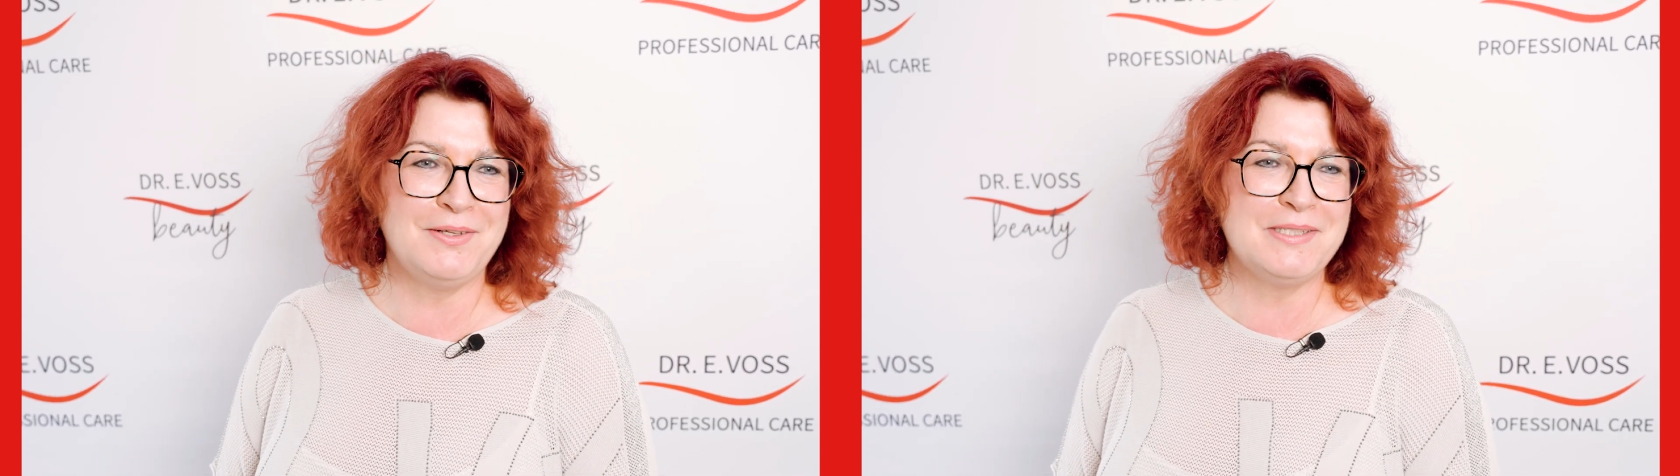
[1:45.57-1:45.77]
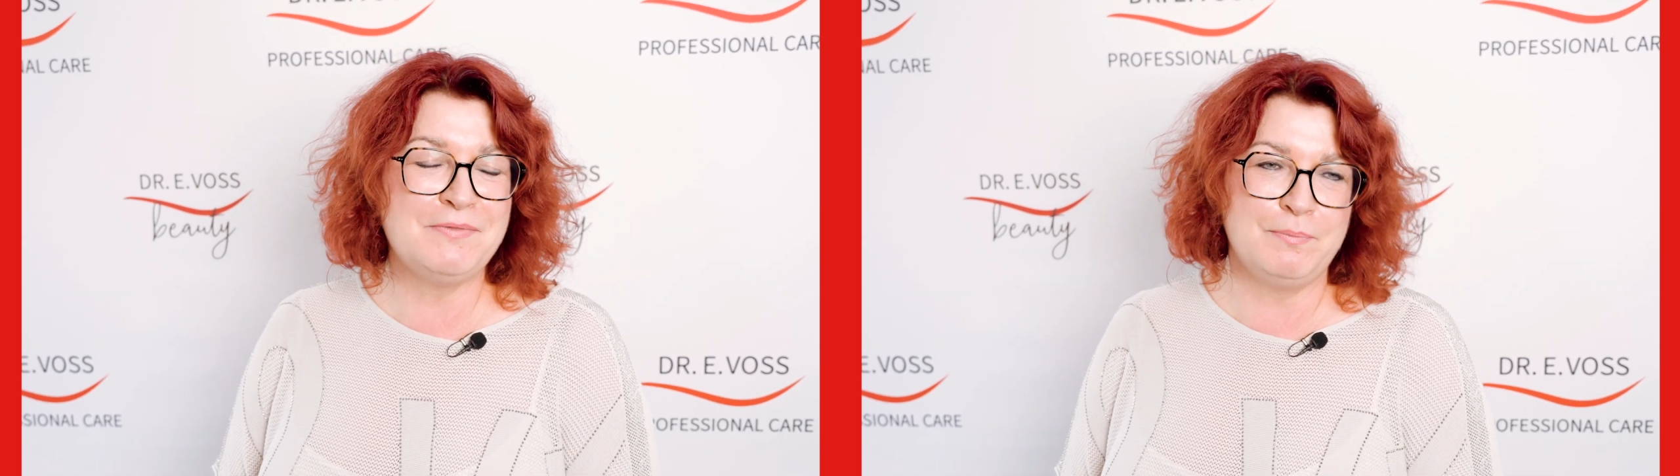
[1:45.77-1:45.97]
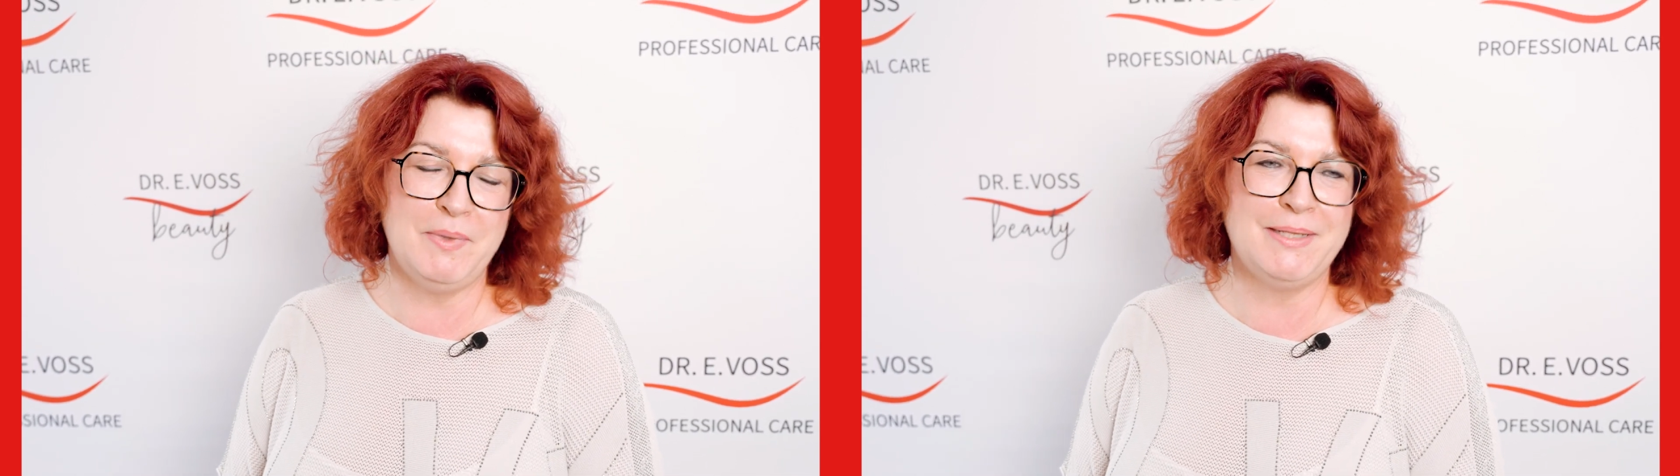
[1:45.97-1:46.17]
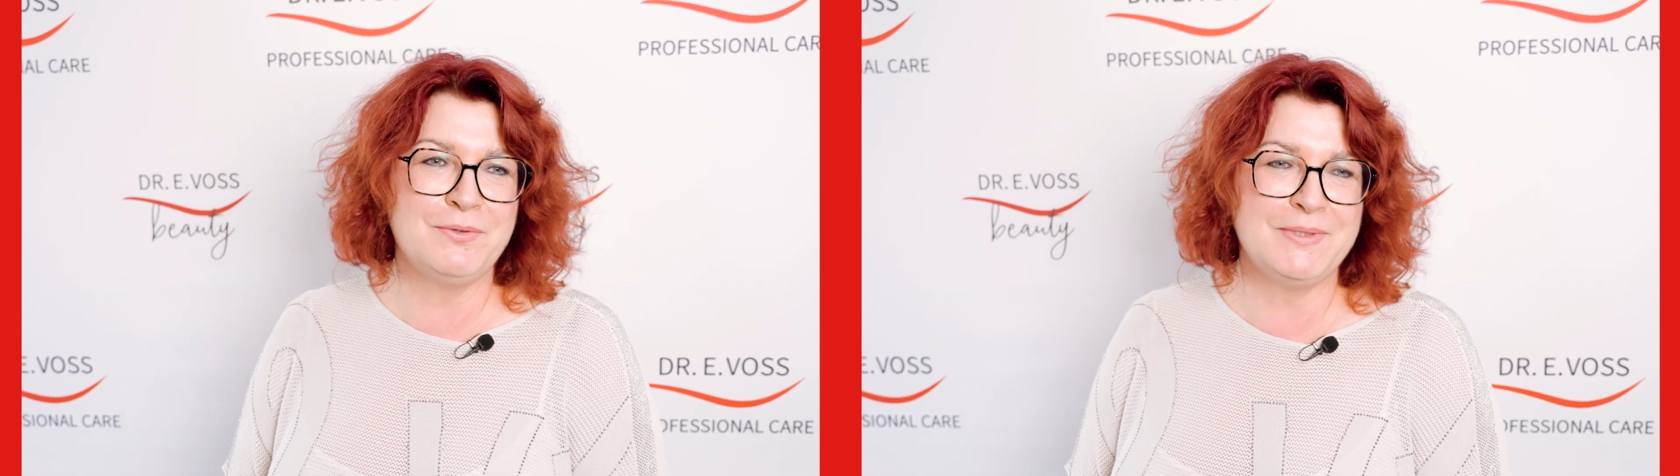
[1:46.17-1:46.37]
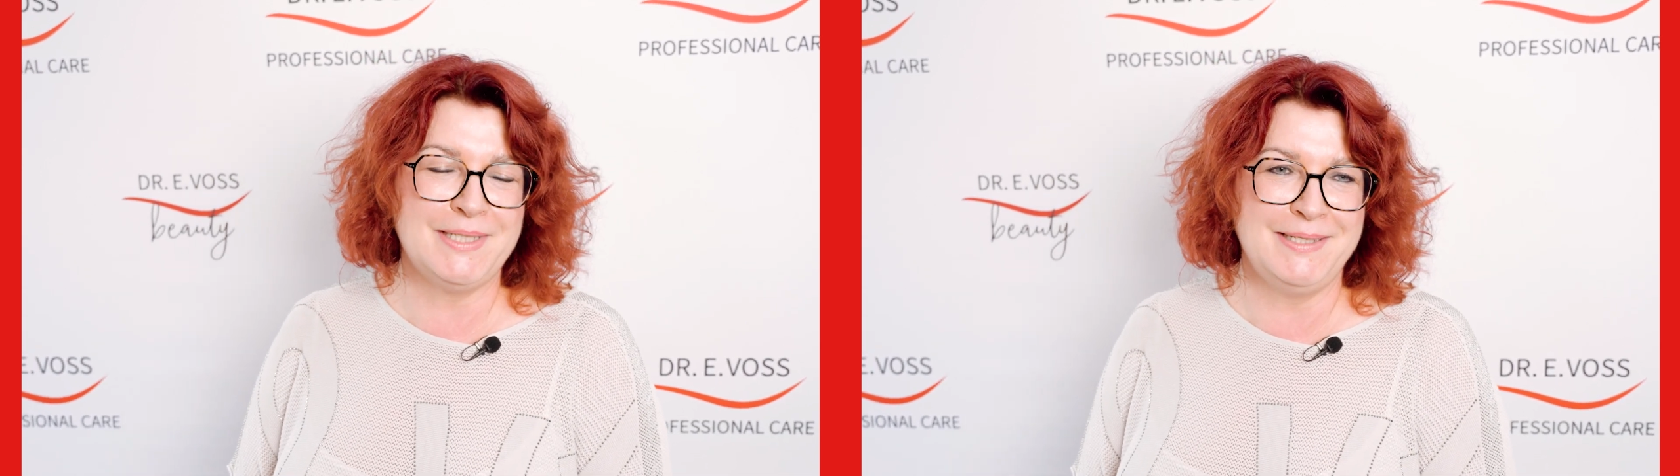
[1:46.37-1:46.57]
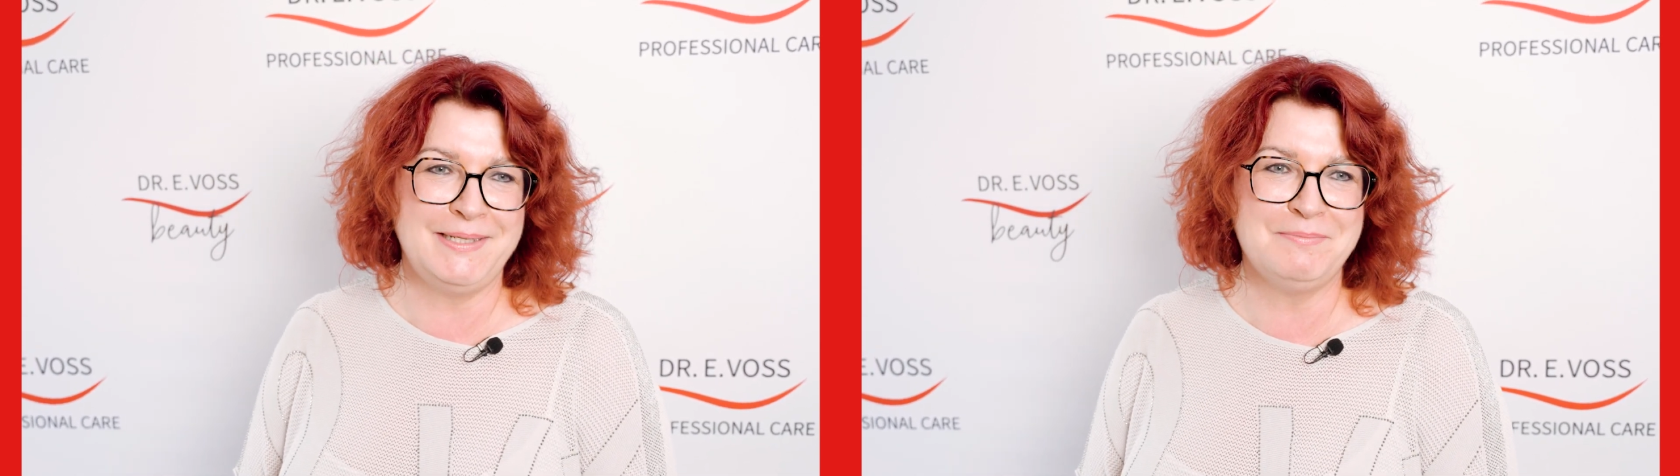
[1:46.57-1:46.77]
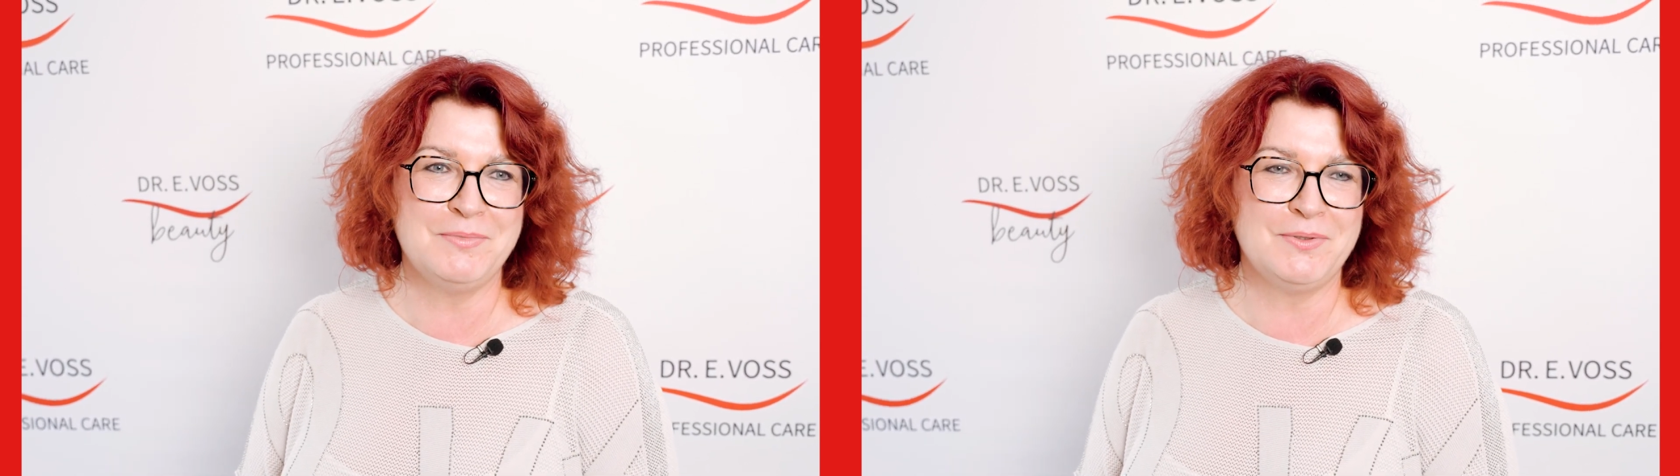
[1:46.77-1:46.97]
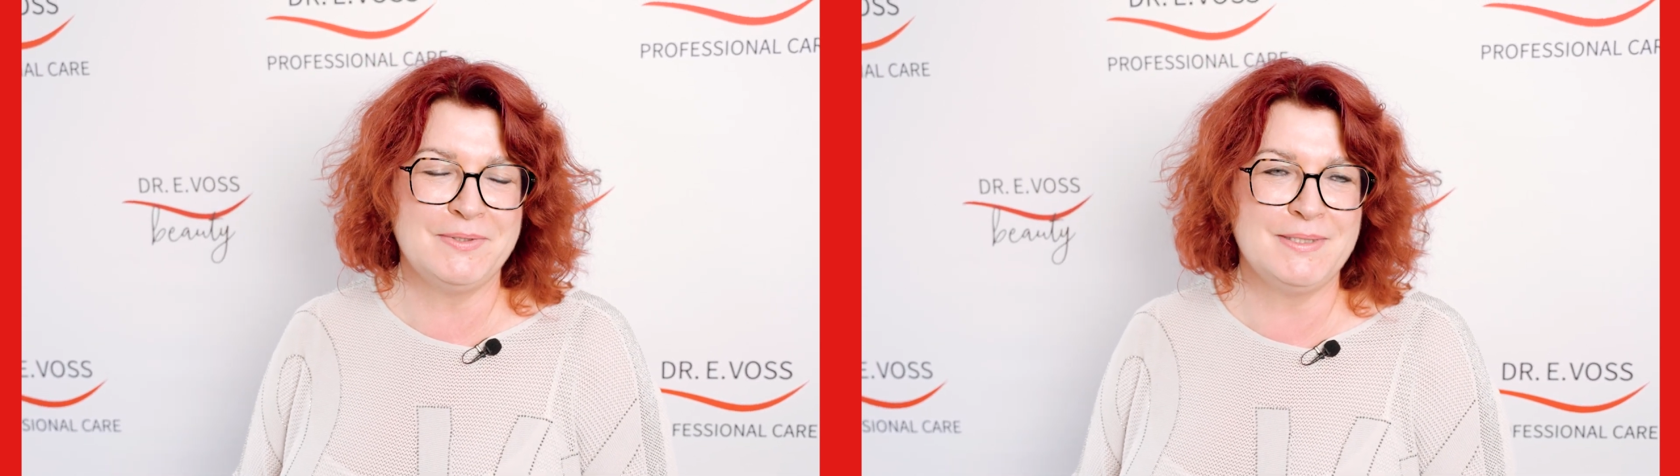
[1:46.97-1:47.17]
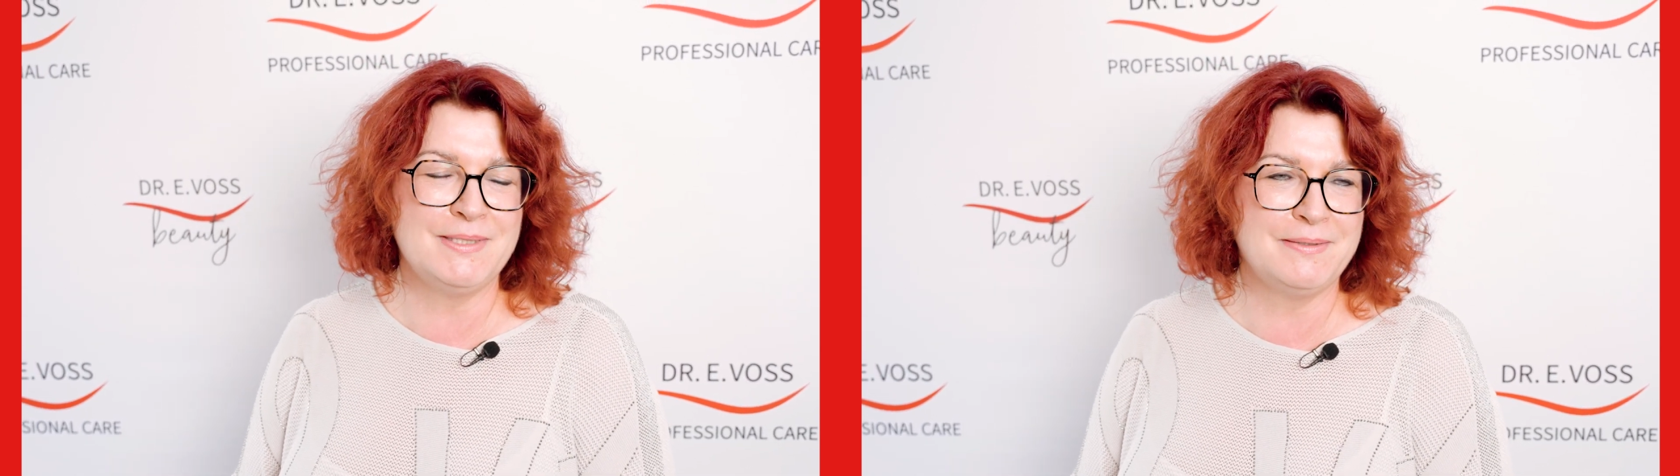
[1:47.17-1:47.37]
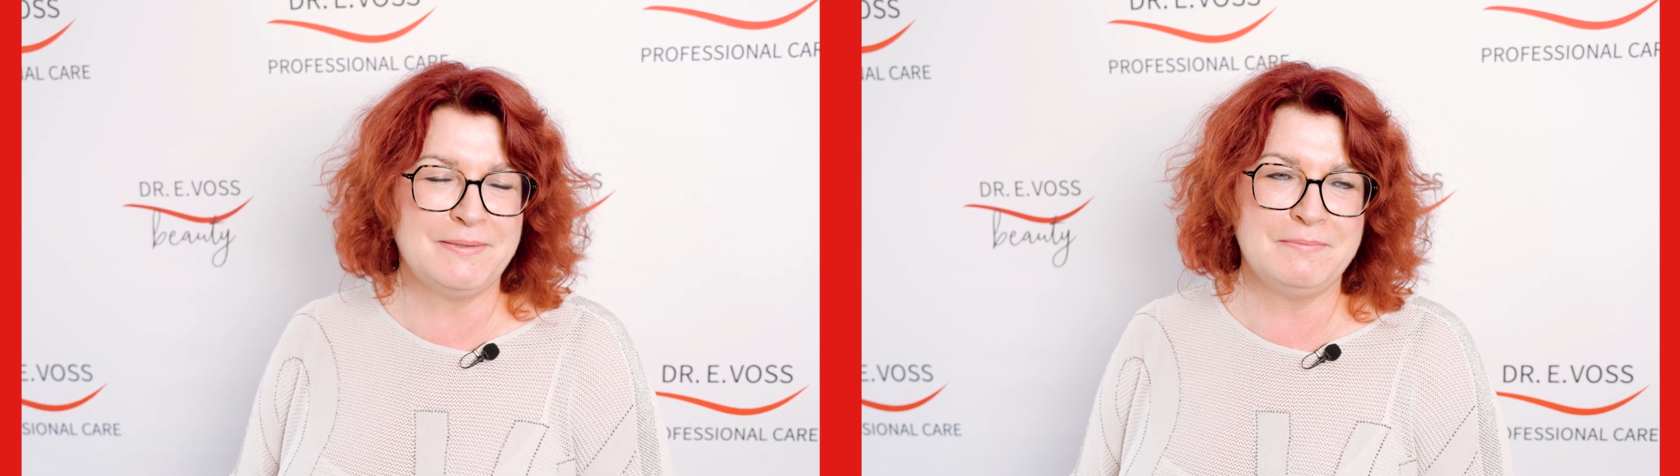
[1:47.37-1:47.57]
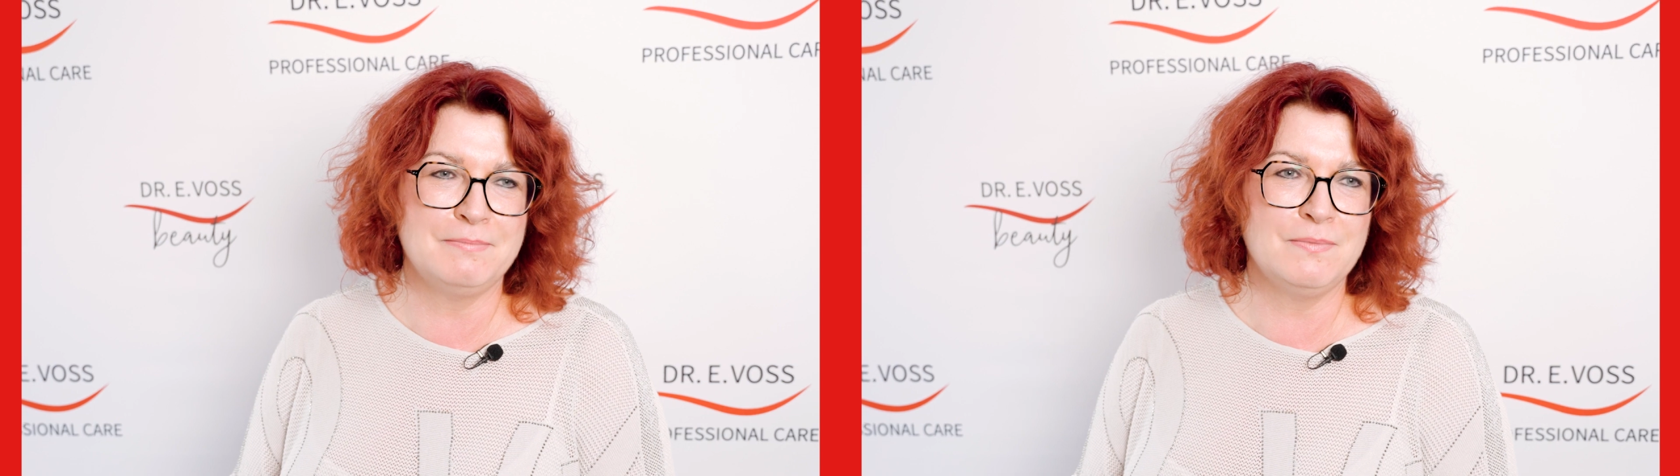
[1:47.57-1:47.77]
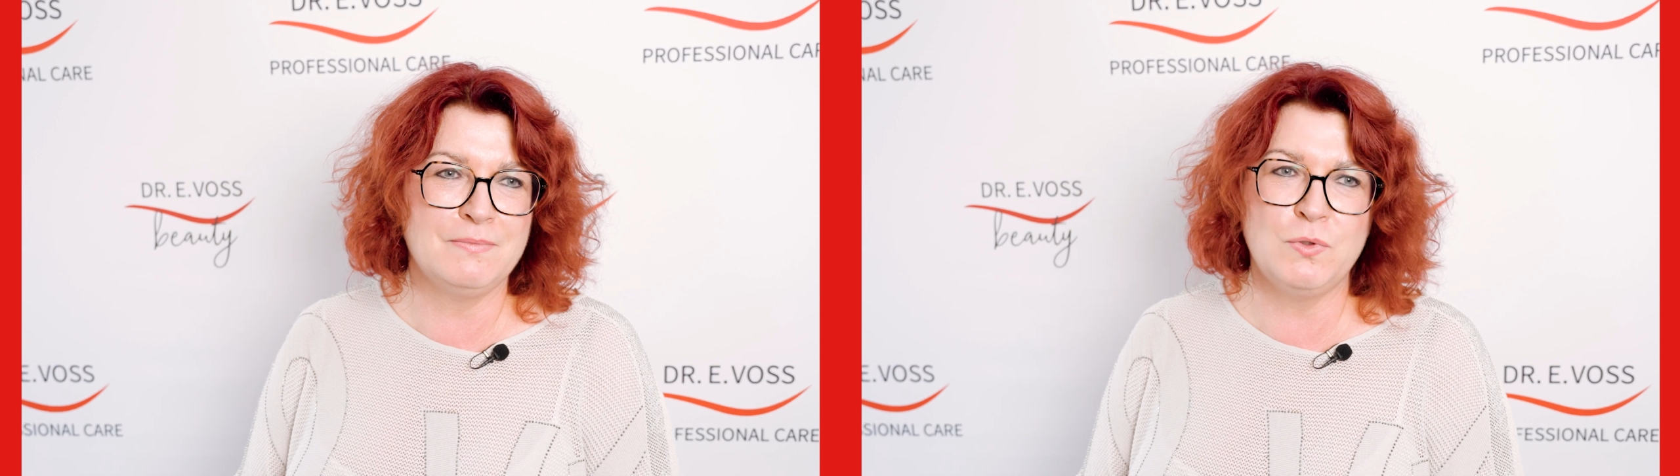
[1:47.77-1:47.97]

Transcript: tolles Familienunternehmen und ähm,